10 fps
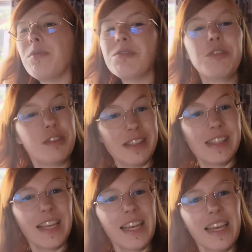comme je le
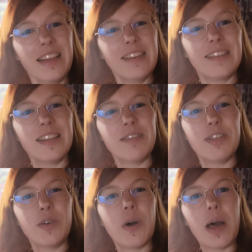disais, c'est une
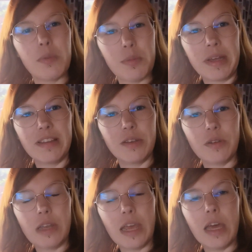vidéo un peu
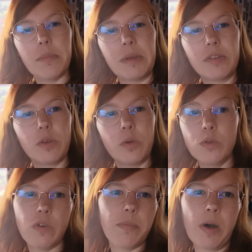particulière parce
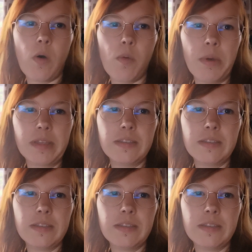qu'une fois par an, Max,